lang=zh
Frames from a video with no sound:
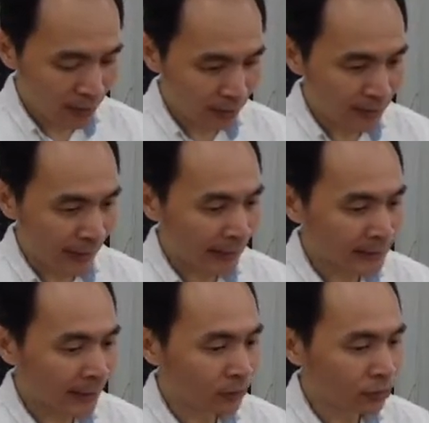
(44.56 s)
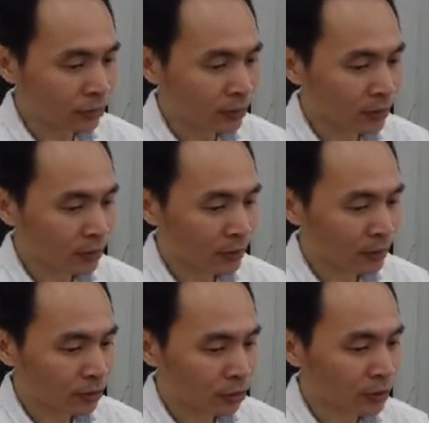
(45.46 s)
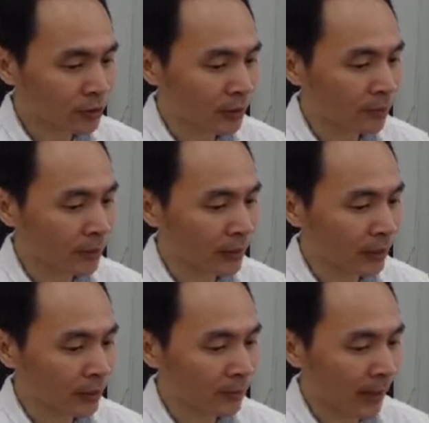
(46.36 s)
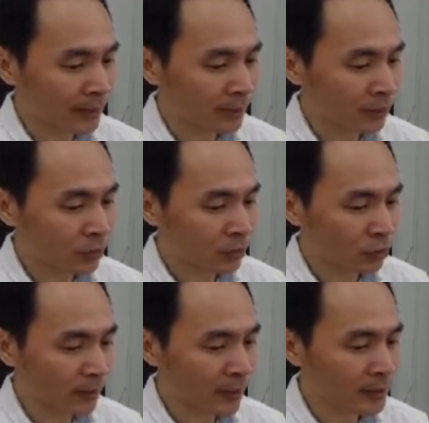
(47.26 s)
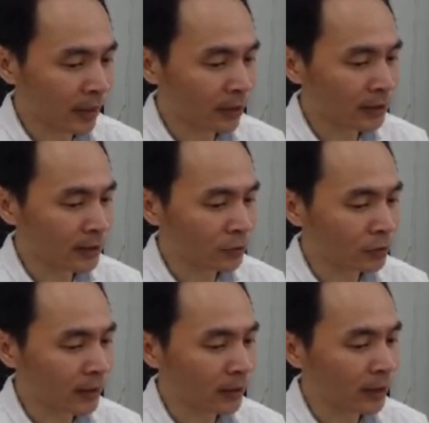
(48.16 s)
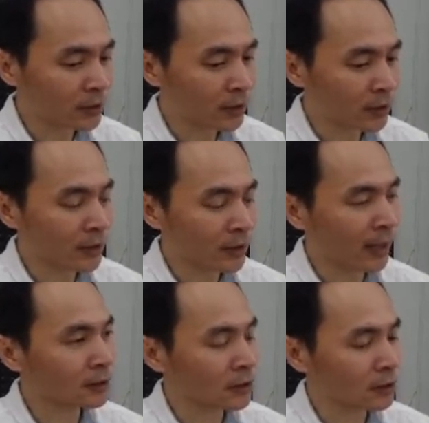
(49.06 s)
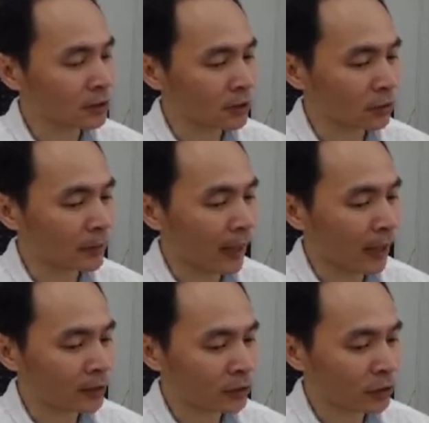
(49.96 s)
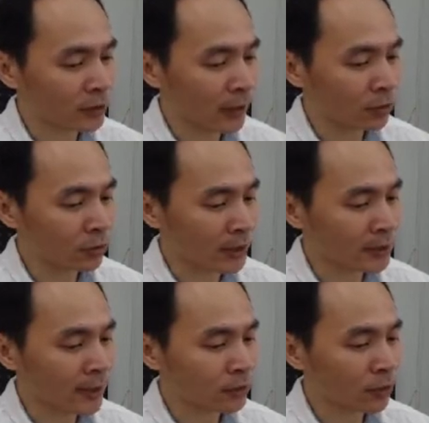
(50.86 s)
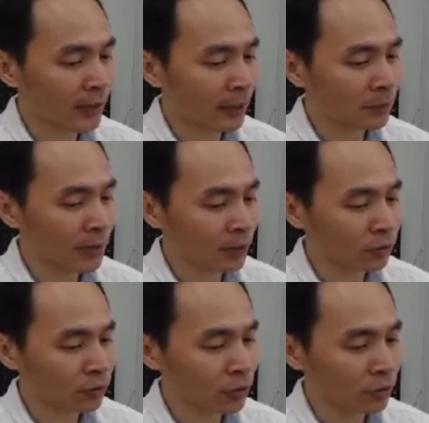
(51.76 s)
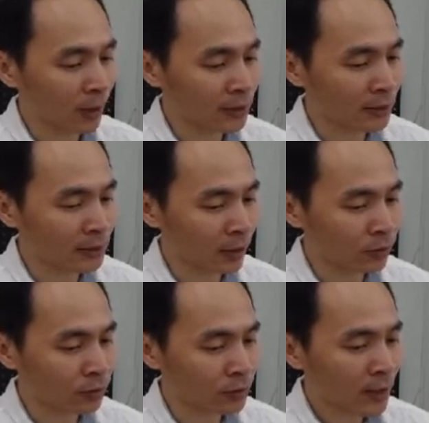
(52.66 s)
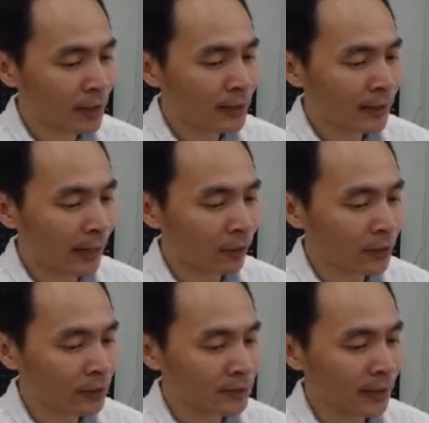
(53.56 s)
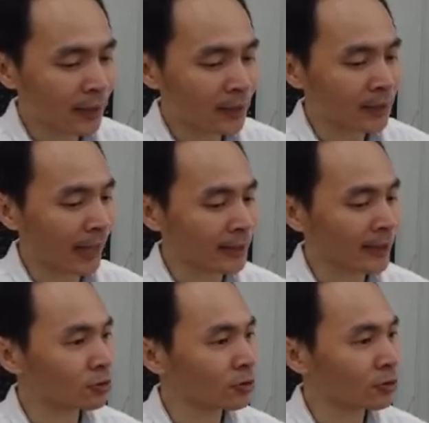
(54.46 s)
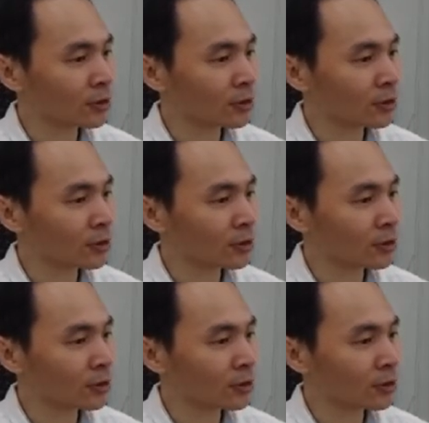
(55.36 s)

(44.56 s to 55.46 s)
压下去，就是这一边哈，你把随便找一个角度没关系，因为它是齿轮嘛哈，你就稍微转一下，如果压不下去，你就转一个角度，它会这样可以压下去。